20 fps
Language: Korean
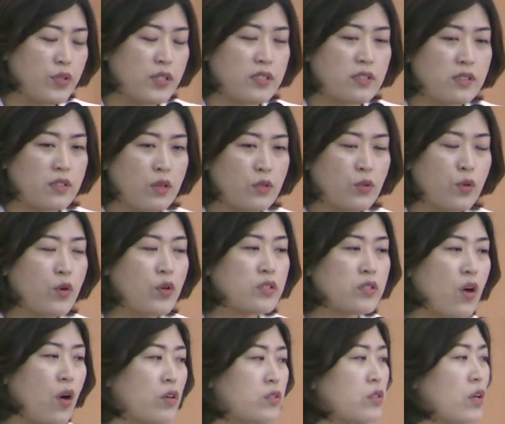있어도
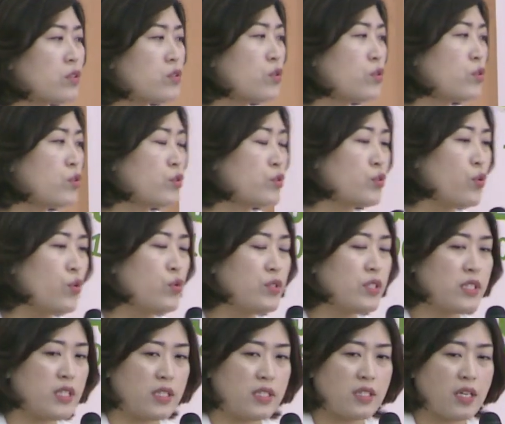정서적으로 좋은
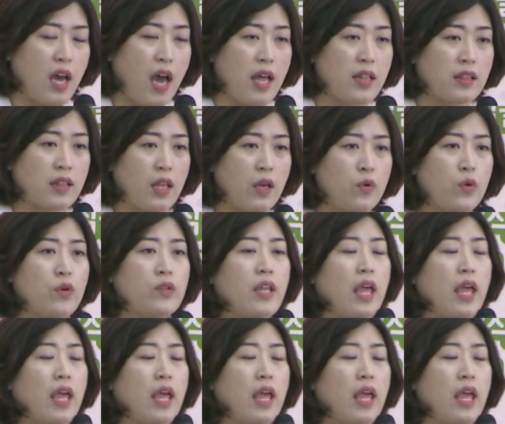지지가 안 되고